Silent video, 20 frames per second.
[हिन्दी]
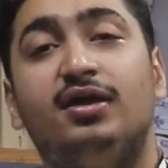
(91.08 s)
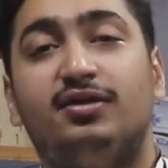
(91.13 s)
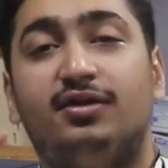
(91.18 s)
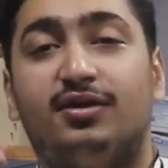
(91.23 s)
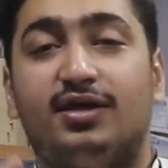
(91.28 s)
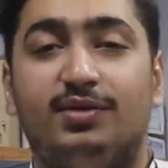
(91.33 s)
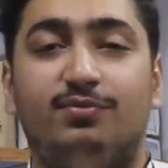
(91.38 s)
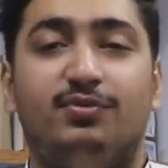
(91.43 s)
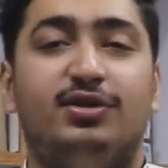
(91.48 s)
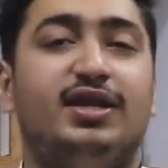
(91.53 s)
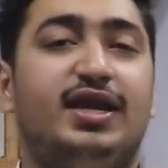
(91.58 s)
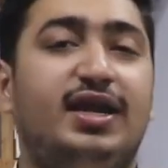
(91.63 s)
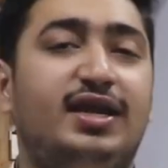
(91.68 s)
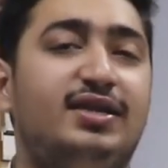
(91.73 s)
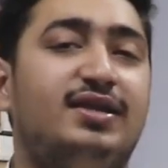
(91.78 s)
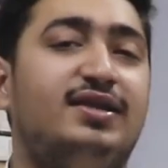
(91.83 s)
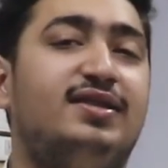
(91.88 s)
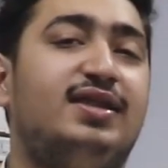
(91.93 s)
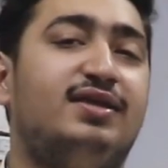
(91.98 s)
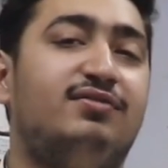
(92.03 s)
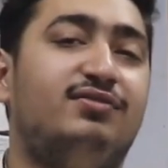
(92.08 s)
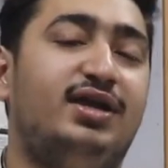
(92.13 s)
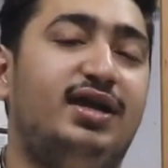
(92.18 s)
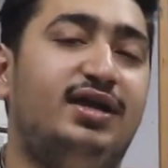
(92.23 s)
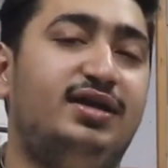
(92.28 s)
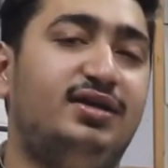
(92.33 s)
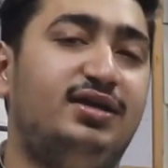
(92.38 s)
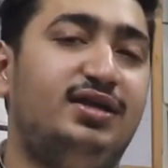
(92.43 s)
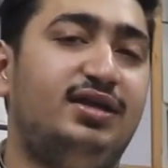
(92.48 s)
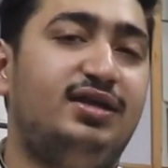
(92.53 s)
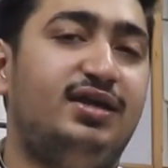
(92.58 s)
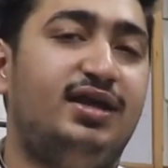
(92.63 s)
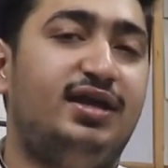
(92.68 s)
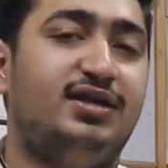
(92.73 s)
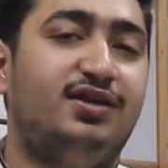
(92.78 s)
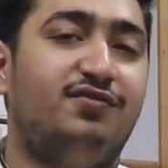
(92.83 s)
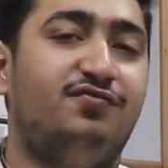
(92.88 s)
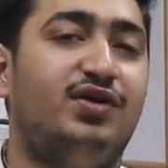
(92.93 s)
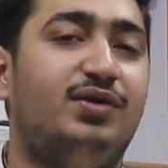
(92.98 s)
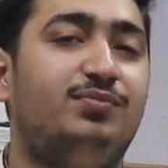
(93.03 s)
तकरीबन एटी से एटी
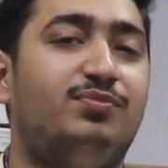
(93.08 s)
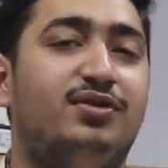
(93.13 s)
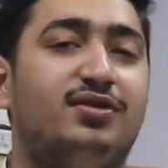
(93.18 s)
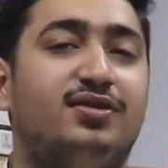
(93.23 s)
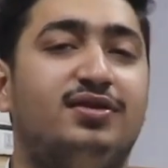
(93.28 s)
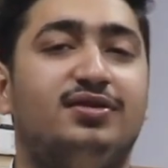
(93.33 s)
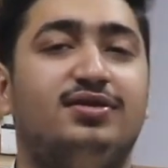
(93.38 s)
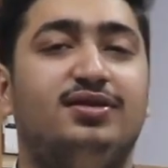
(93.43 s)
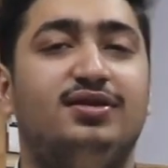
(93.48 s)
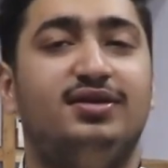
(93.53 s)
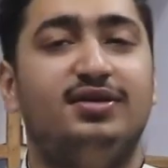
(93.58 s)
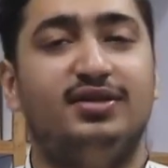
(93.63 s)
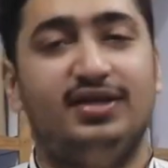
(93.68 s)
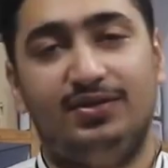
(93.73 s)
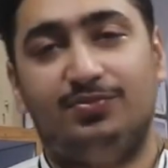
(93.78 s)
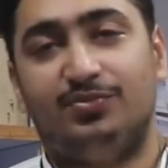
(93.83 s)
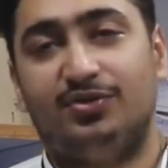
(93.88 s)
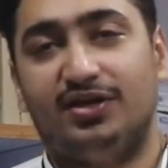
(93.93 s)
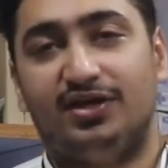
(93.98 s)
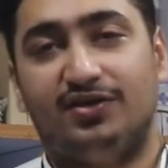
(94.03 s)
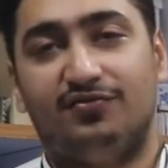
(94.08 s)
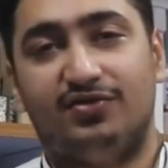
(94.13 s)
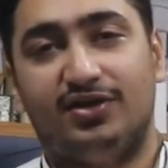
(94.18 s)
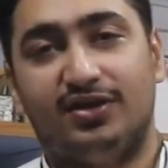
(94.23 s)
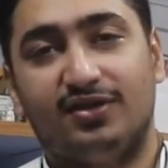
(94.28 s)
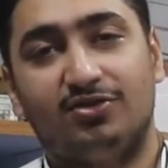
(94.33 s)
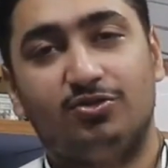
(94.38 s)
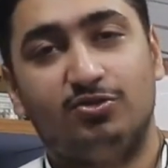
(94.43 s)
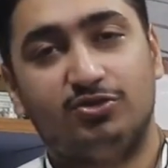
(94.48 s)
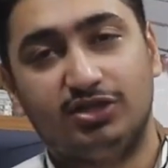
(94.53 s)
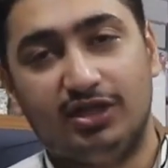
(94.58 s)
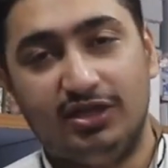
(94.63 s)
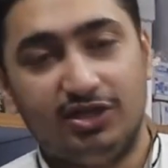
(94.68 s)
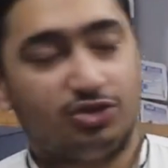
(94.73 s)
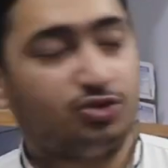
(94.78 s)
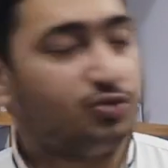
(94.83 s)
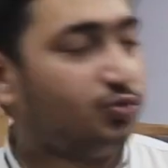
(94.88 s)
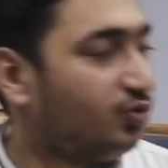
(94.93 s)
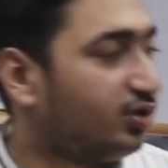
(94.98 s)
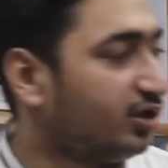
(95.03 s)
एटी फाइव परसेंट तक नहीं पड़ेगी फ्रेंड्स तो चलिए
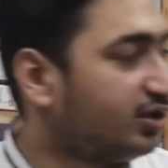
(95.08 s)
शुरू